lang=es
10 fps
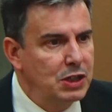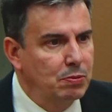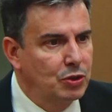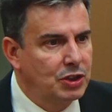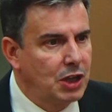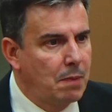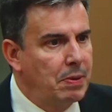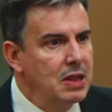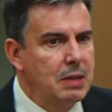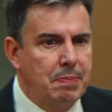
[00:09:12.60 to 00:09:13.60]
los mismos,
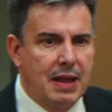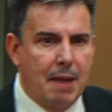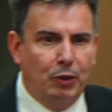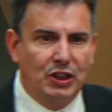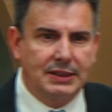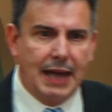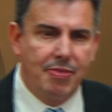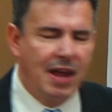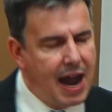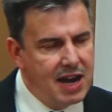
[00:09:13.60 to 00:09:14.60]
es el príncipe de la
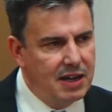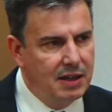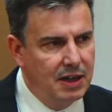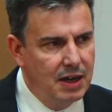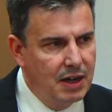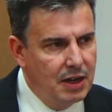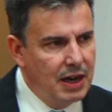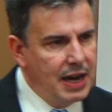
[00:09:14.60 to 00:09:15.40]
potestad del aire.